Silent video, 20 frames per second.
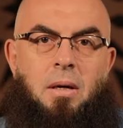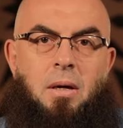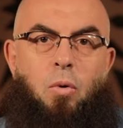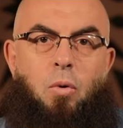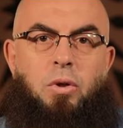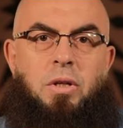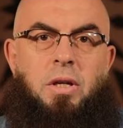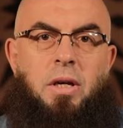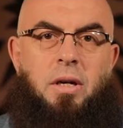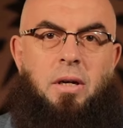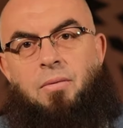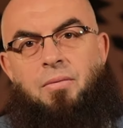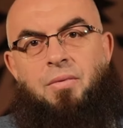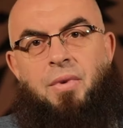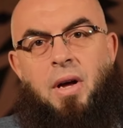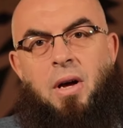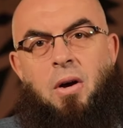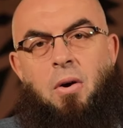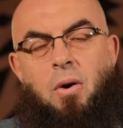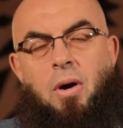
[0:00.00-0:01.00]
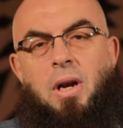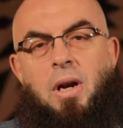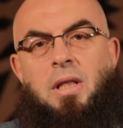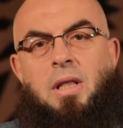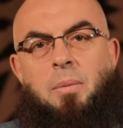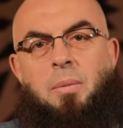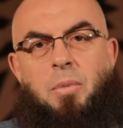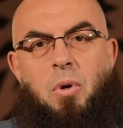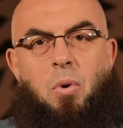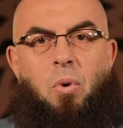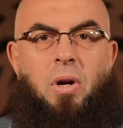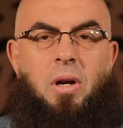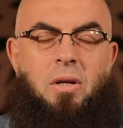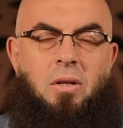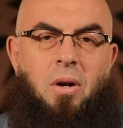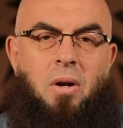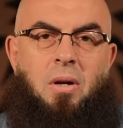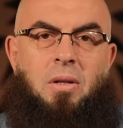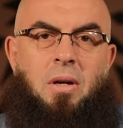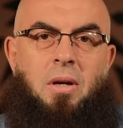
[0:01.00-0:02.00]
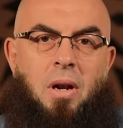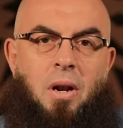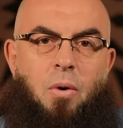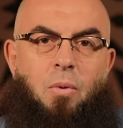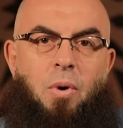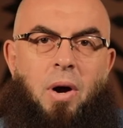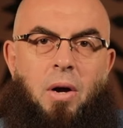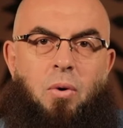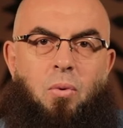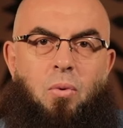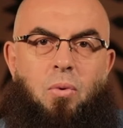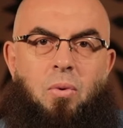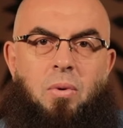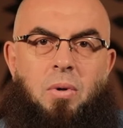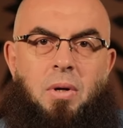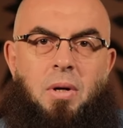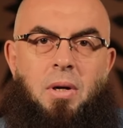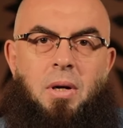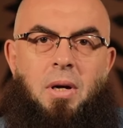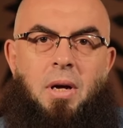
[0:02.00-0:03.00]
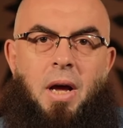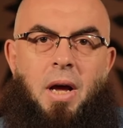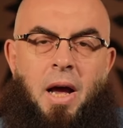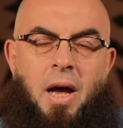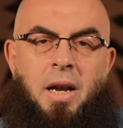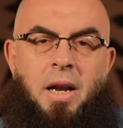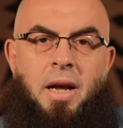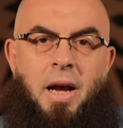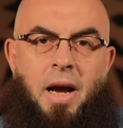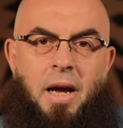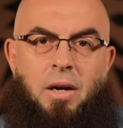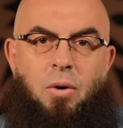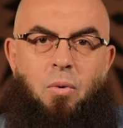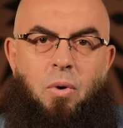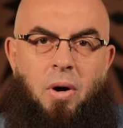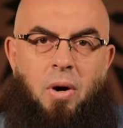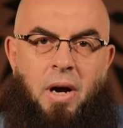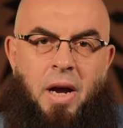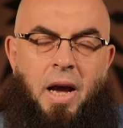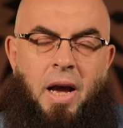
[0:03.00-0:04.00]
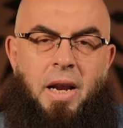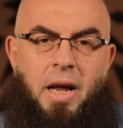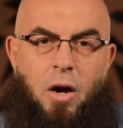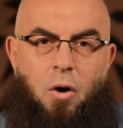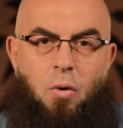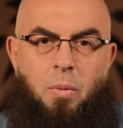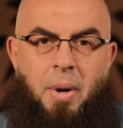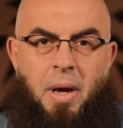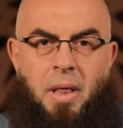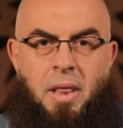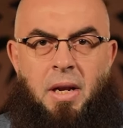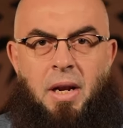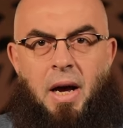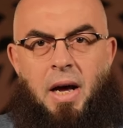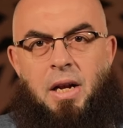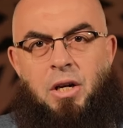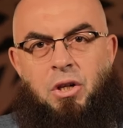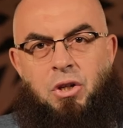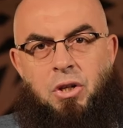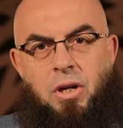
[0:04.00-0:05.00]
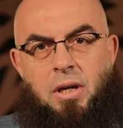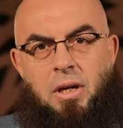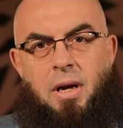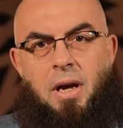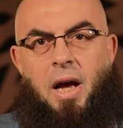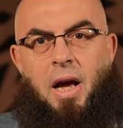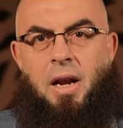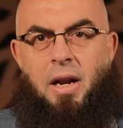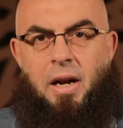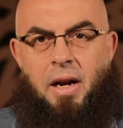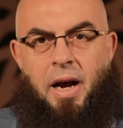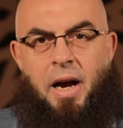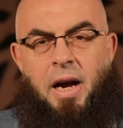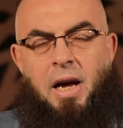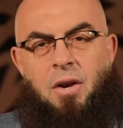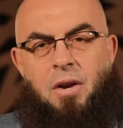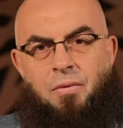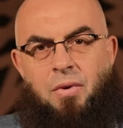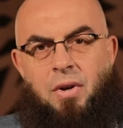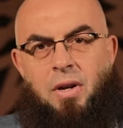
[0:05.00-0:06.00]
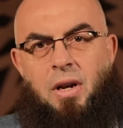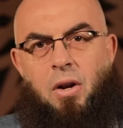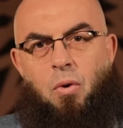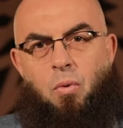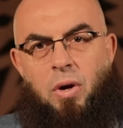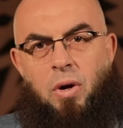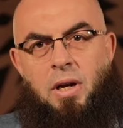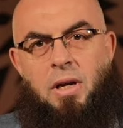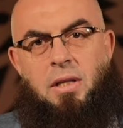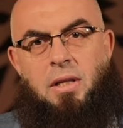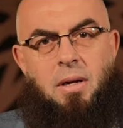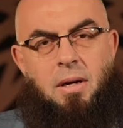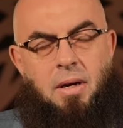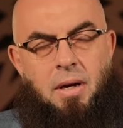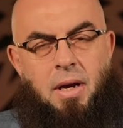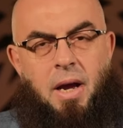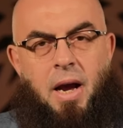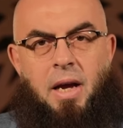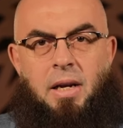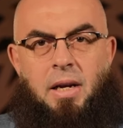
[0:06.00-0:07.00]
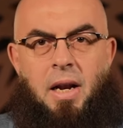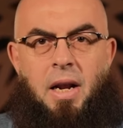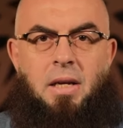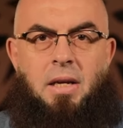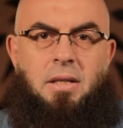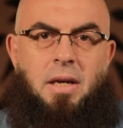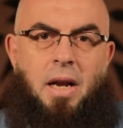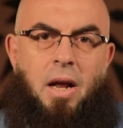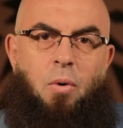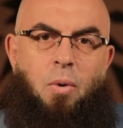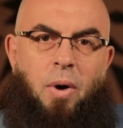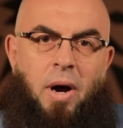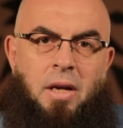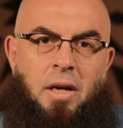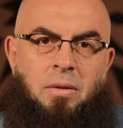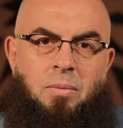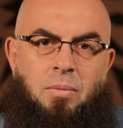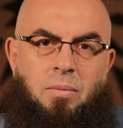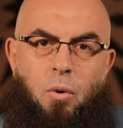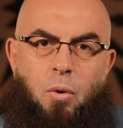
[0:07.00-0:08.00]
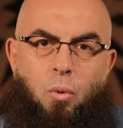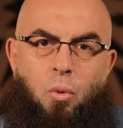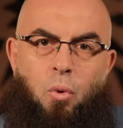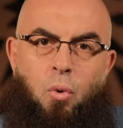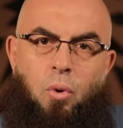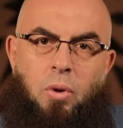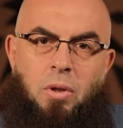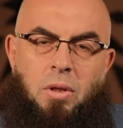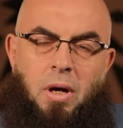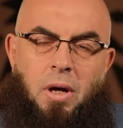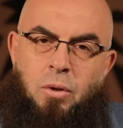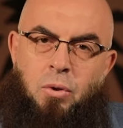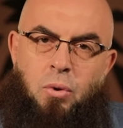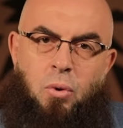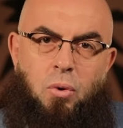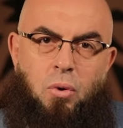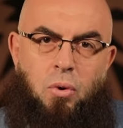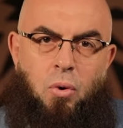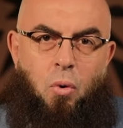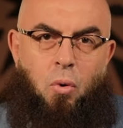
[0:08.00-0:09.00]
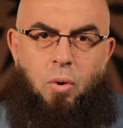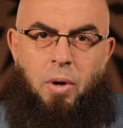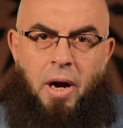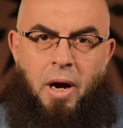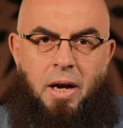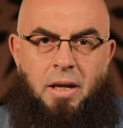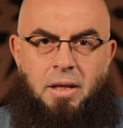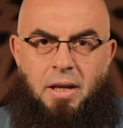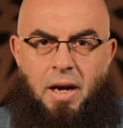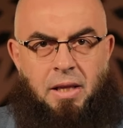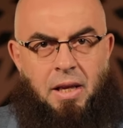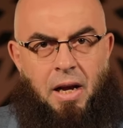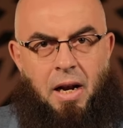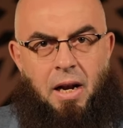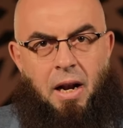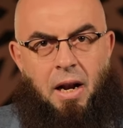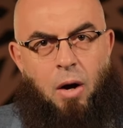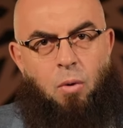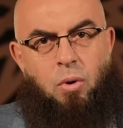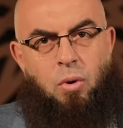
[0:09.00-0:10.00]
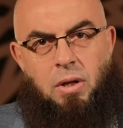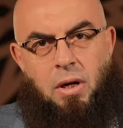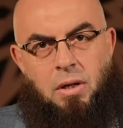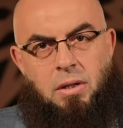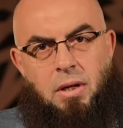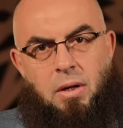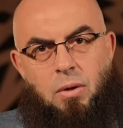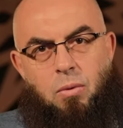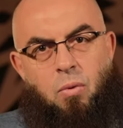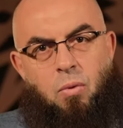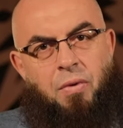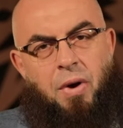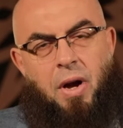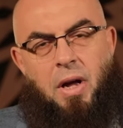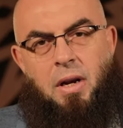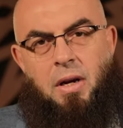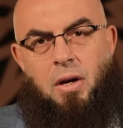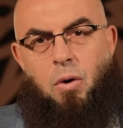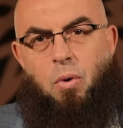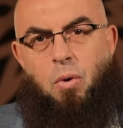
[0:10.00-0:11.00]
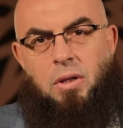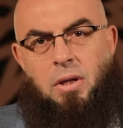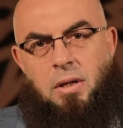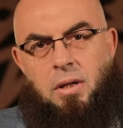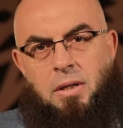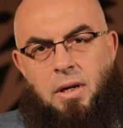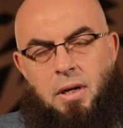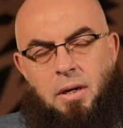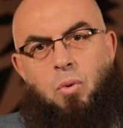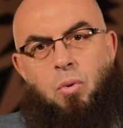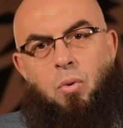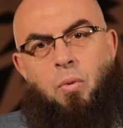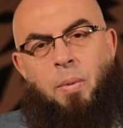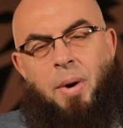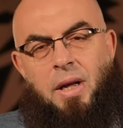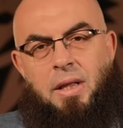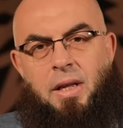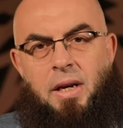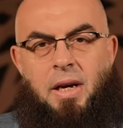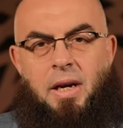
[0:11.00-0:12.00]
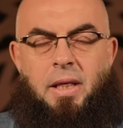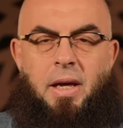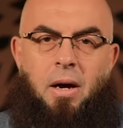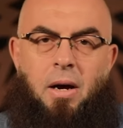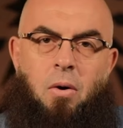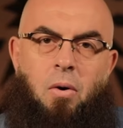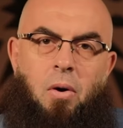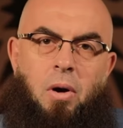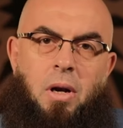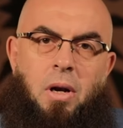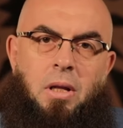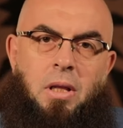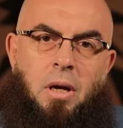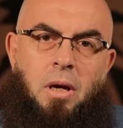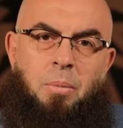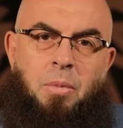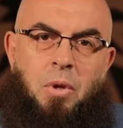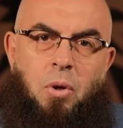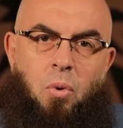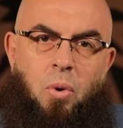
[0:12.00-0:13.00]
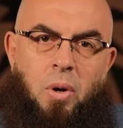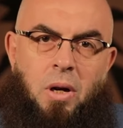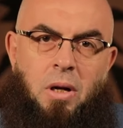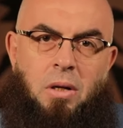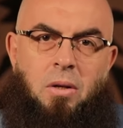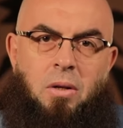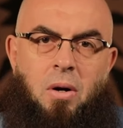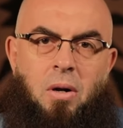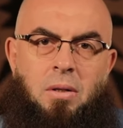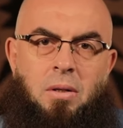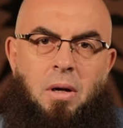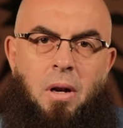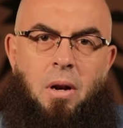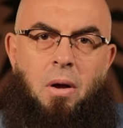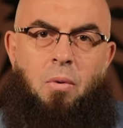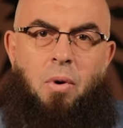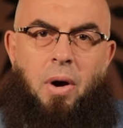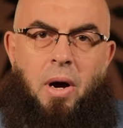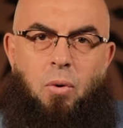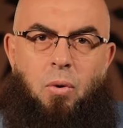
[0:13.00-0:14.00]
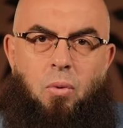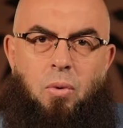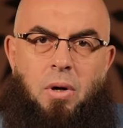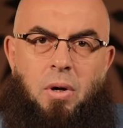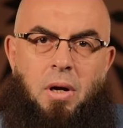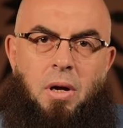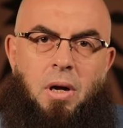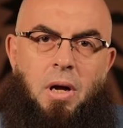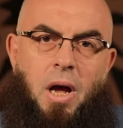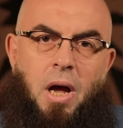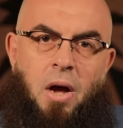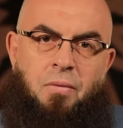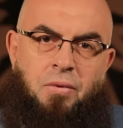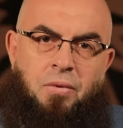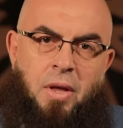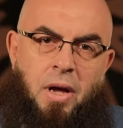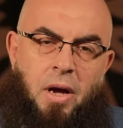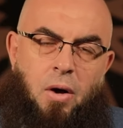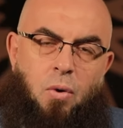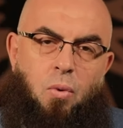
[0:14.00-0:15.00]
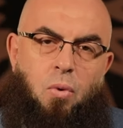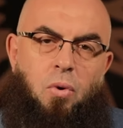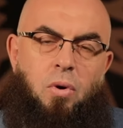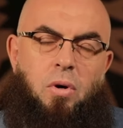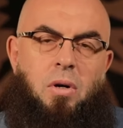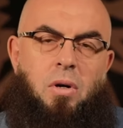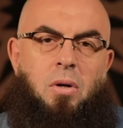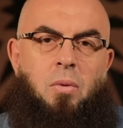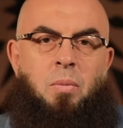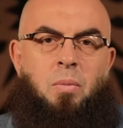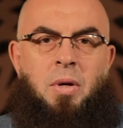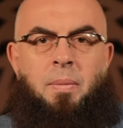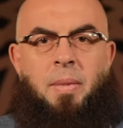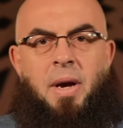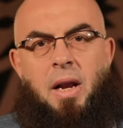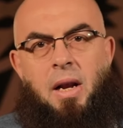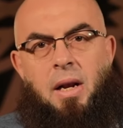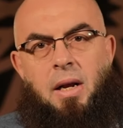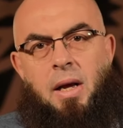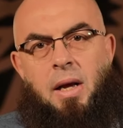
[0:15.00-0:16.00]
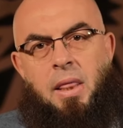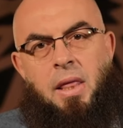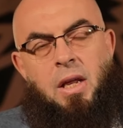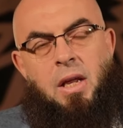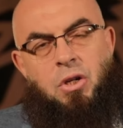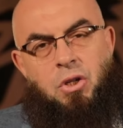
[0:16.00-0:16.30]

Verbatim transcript: أسر فخالد بن الوليد رضي الله عنه قال يعني وكان يومئذ على الشرك قال أنا عارف إن الوليد يعني ليس له عزم وكنت أظن إن هو هيتقتل أو يتأثر وفعلا هو اتأثر وبعد كده خالد ابن الوليد رضي الله عنه أفداه بمال كثير